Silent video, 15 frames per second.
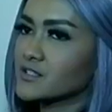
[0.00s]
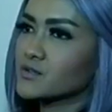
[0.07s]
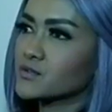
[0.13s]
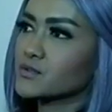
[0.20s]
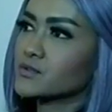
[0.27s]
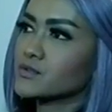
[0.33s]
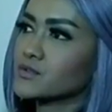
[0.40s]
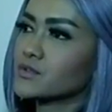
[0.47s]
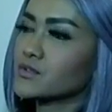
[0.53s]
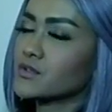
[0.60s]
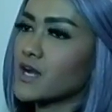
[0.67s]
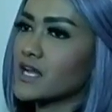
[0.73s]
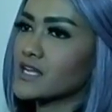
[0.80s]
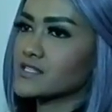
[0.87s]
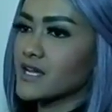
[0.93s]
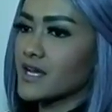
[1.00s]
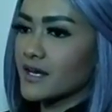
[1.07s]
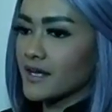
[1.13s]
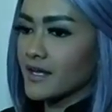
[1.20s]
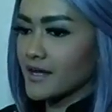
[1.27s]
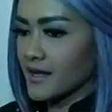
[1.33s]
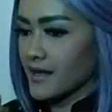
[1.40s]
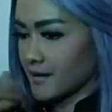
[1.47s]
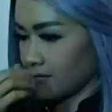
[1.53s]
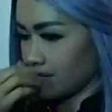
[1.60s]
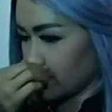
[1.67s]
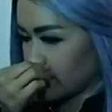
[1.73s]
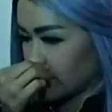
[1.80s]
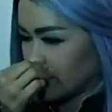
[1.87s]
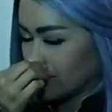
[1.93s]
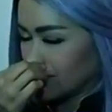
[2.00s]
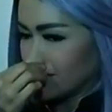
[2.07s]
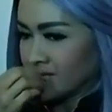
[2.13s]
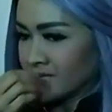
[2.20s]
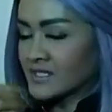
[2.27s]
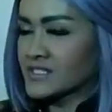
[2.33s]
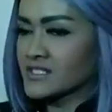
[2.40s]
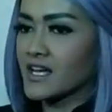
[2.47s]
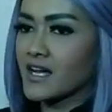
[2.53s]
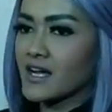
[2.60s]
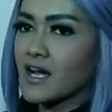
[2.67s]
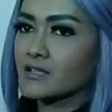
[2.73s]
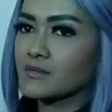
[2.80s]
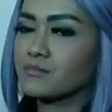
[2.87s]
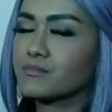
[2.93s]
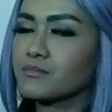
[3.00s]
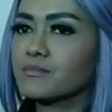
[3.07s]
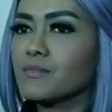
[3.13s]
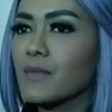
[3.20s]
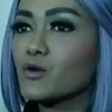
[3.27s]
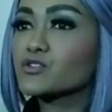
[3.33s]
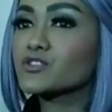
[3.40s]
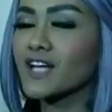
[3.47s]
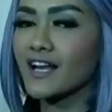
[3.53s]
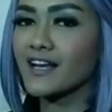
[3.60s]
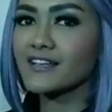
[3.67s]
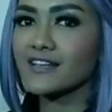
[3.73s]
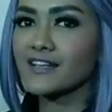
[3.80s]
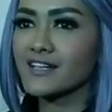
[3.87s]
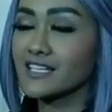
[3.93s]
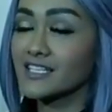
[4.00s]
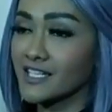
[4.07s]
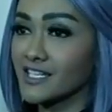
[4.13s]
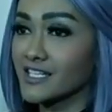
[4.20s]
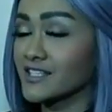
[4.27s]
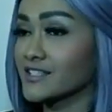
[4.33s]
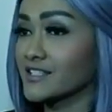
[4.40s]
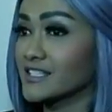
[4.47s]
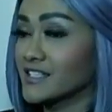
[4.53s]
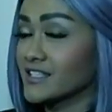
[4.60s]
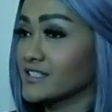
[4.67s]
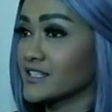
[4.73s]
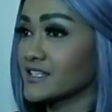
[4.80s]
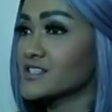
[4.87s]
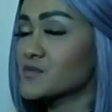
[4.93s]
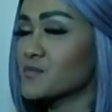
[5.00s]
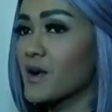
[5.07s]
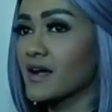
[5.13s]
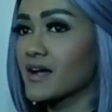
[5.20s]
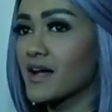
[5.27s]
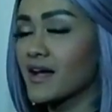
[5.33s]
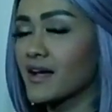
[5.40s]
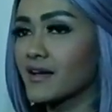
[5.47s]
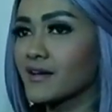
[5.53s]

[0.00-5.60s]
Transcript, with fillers: satu acara yang sangat bagus sekali ya kita kita kita aja sebagai